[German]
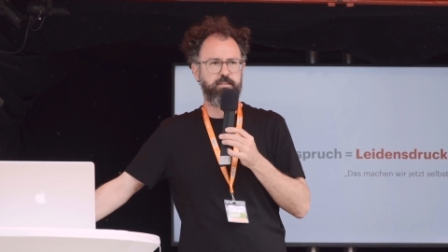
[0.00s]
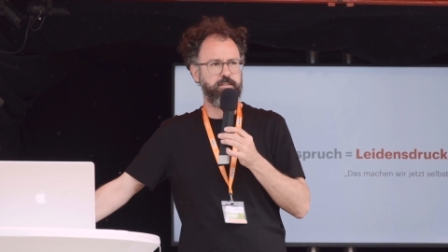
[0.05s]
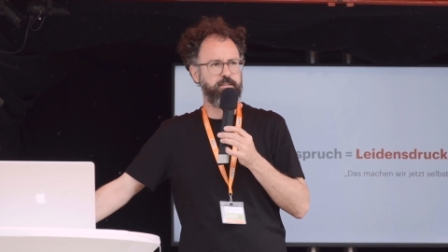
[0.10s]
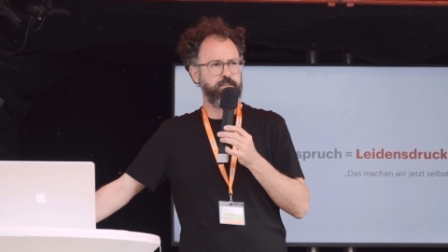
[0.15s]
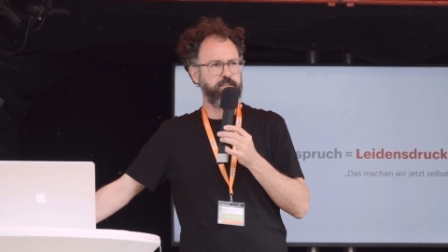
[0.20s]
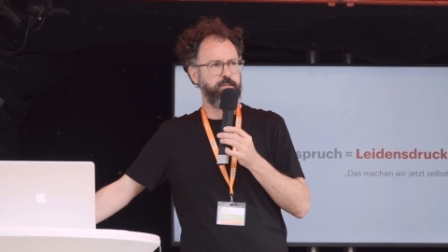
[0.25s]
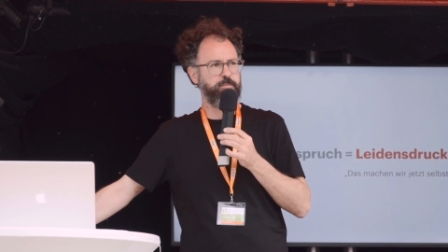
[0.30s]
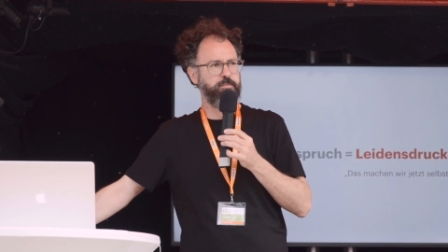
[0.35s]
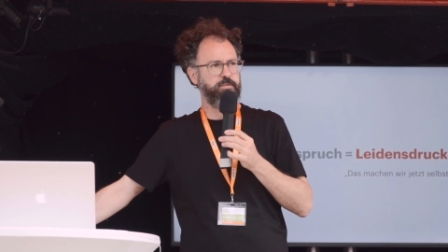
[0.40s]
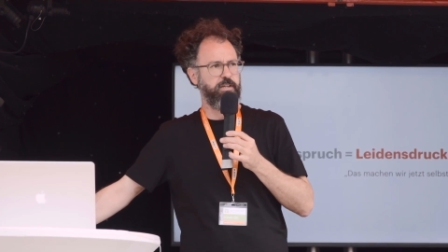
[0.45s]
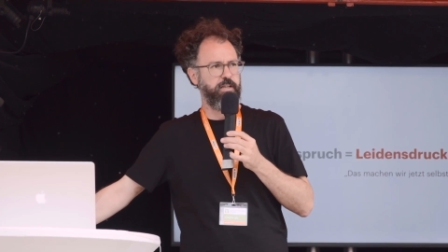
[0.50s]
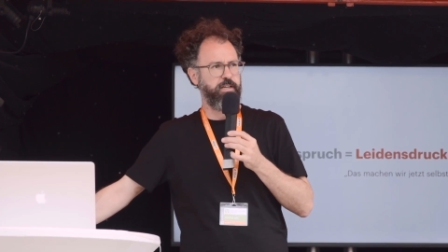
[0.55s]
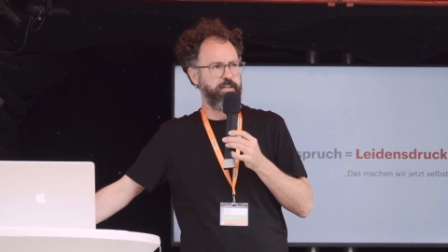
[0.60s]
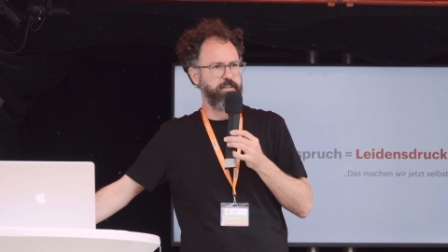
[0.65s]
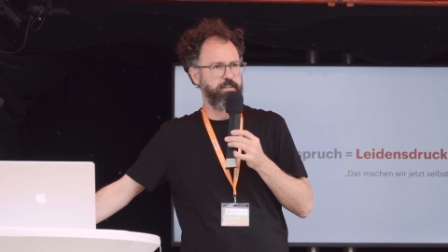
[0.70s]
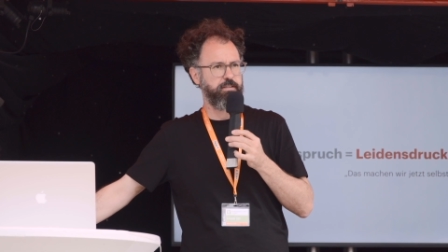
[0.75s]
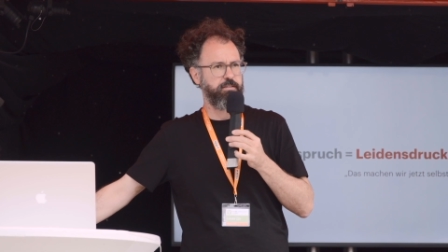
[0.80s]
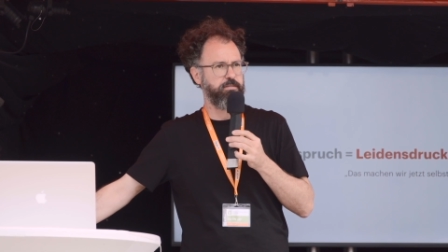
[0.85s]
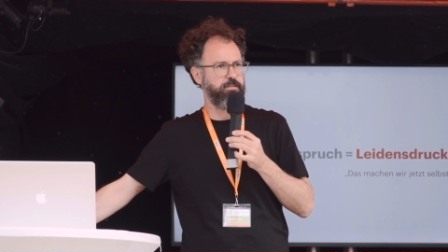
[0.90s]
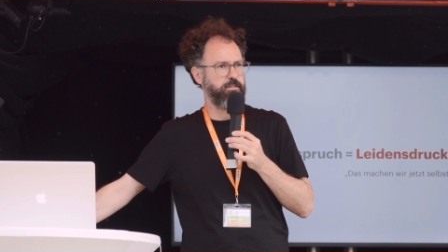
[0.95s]
Äh, es gibt
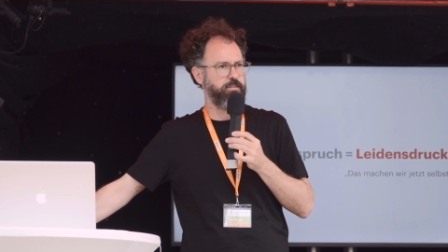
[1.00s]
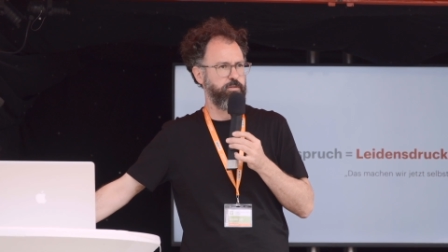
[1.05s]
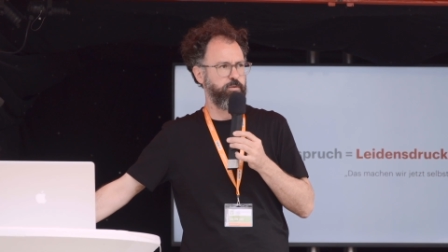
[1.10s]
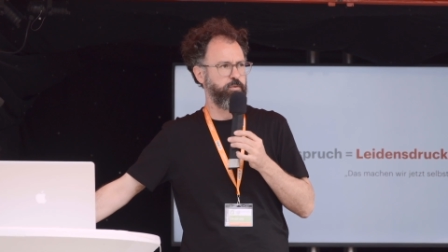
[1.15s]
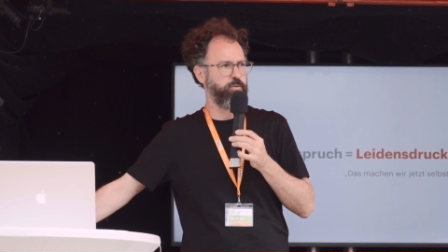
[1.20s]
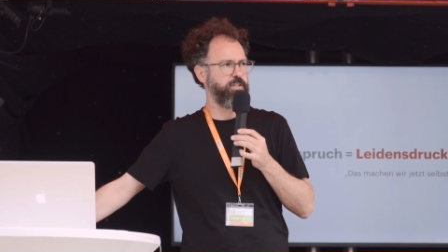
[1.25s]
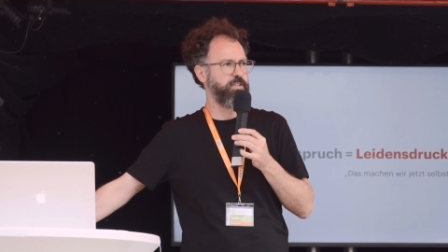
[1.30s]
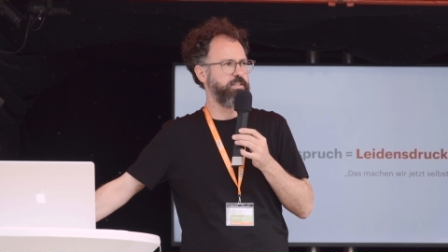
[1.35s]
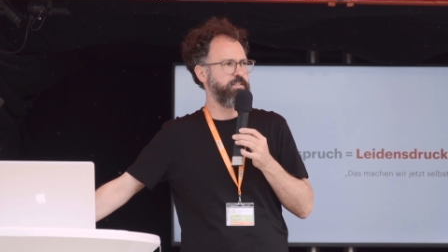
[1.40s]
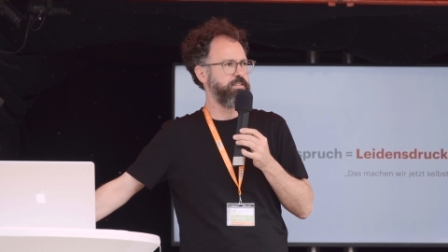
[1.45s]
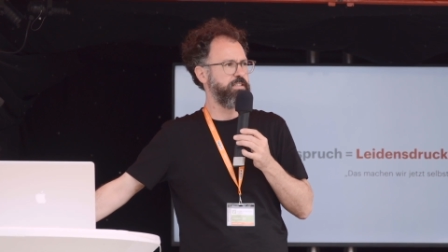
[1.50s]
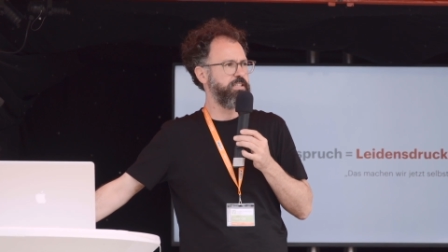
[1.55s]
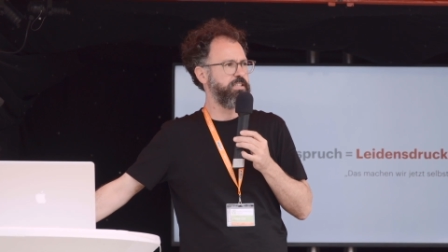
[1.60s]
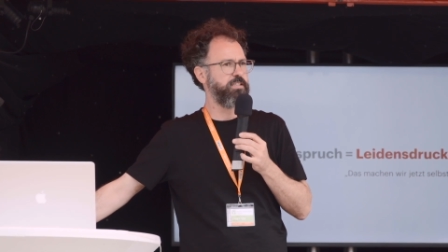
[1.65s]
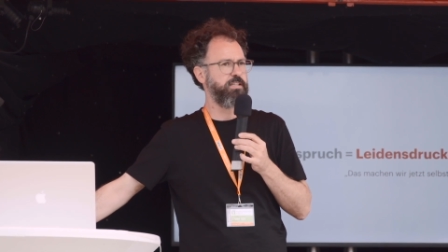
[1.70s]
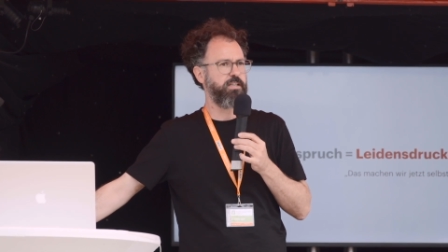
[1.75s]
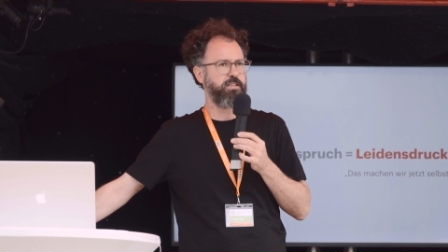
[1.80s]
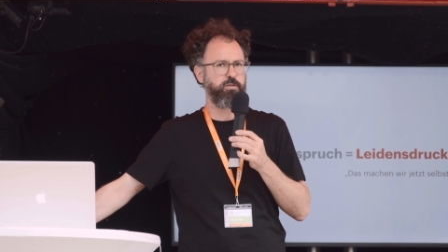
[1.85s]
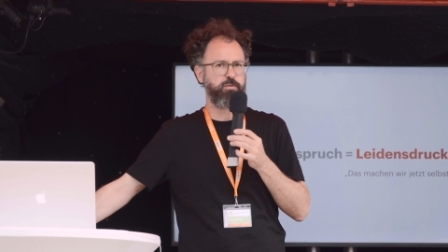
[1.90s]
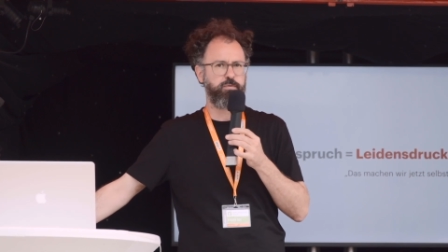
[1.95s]
ein äh, sogenanntes
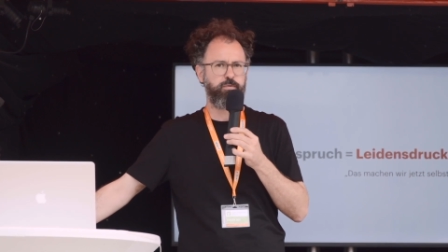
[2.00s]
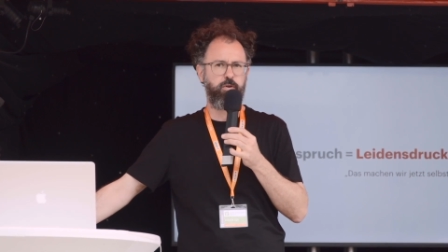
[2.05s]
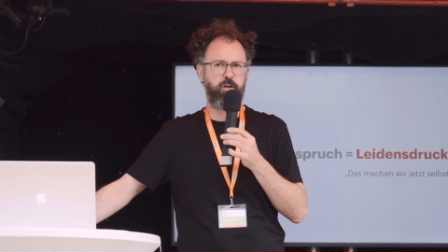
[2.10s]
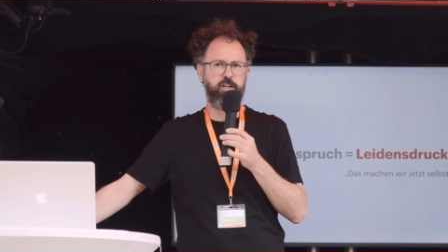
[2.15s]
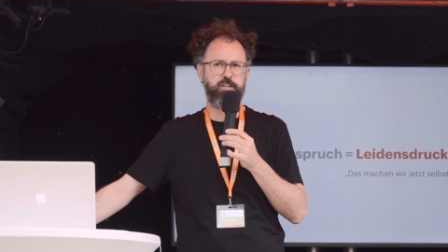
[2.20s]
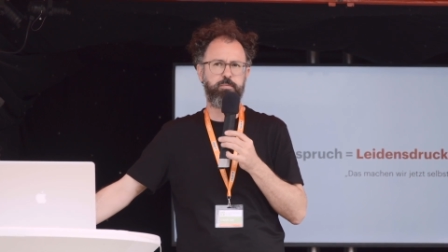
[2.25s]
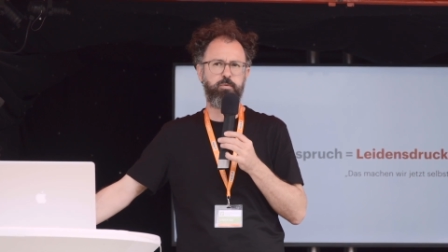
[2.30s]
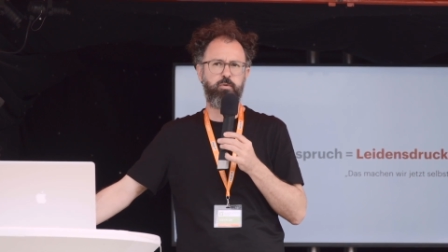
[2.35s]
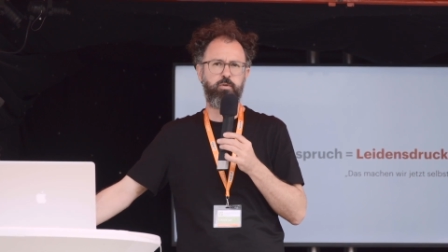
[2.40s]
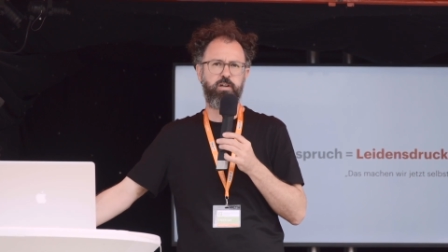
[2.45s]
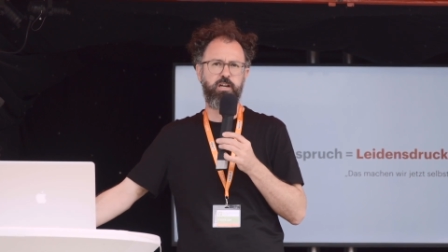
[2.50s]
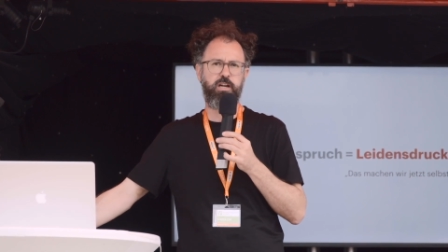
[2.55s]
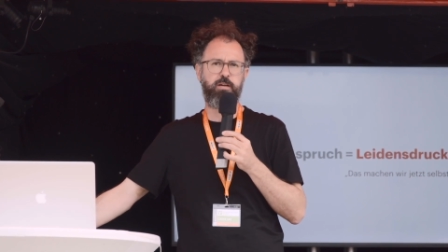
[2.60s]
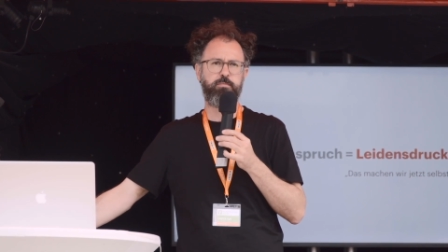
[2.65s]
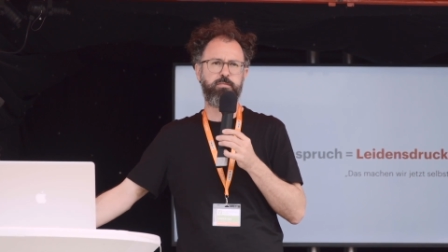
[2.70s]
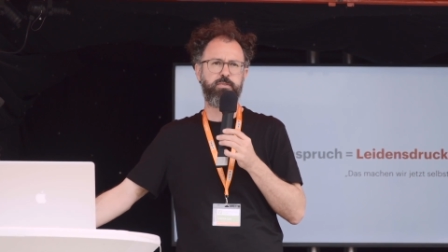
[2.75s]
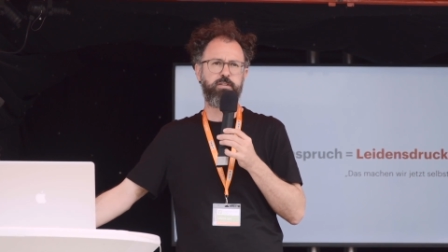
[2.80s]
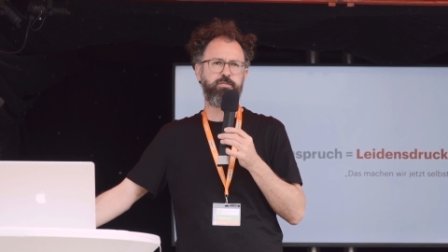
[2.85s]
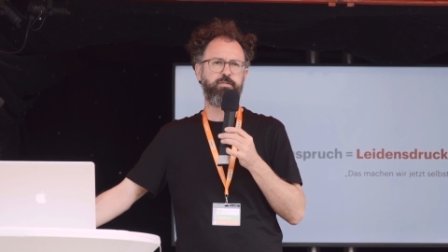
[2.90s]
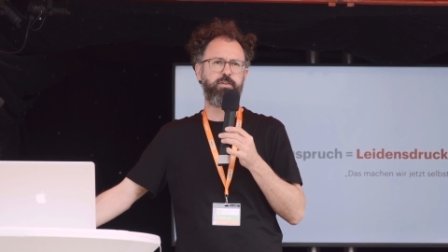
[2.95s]
kita
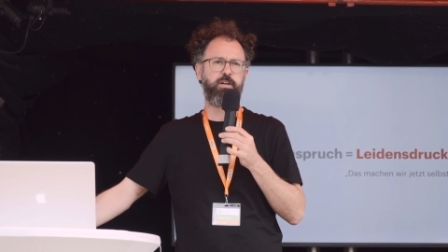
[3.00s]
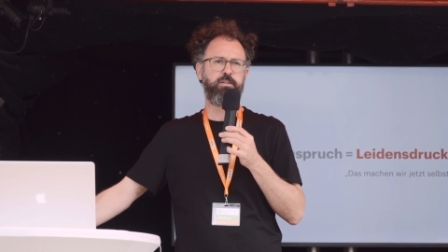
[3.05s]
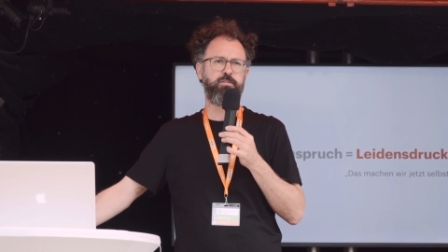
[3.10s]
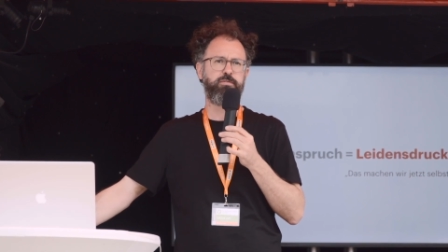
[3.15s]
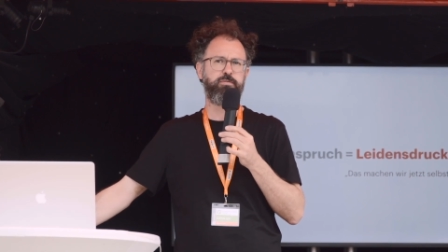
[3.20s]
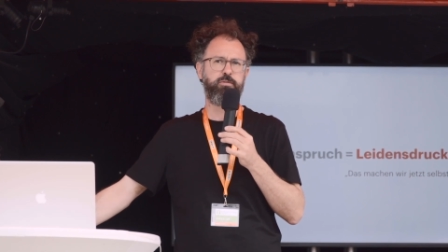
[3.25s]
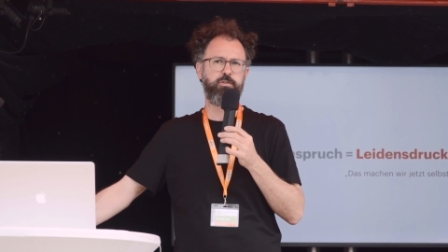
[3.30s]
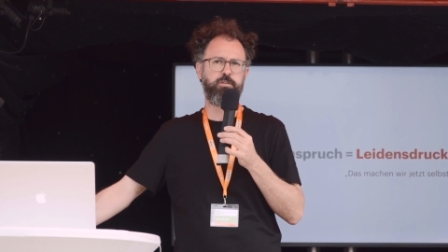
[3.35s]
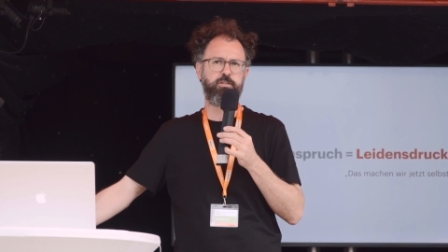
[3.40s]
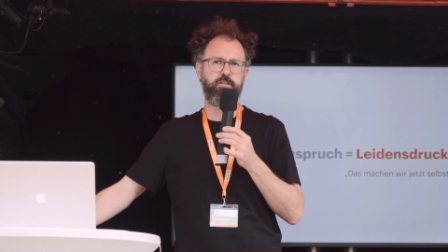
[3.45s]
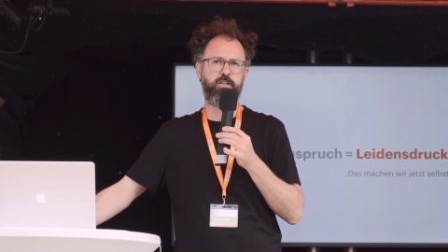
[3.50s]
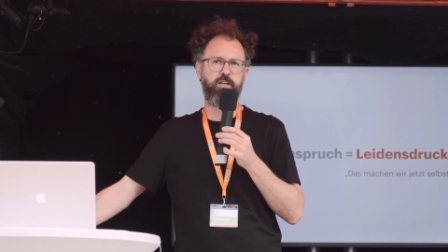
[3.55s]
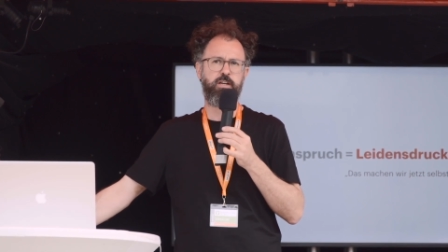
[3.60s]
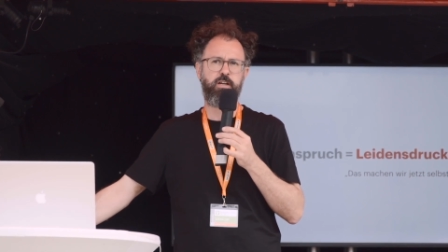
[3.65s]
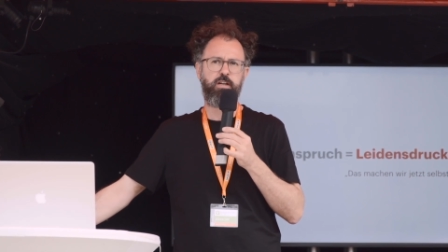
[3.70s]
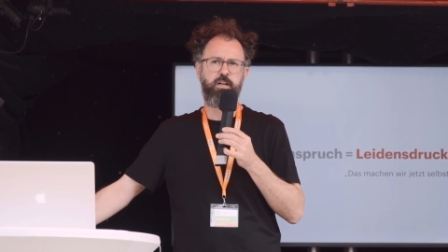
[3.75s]
programm in Frankfurt.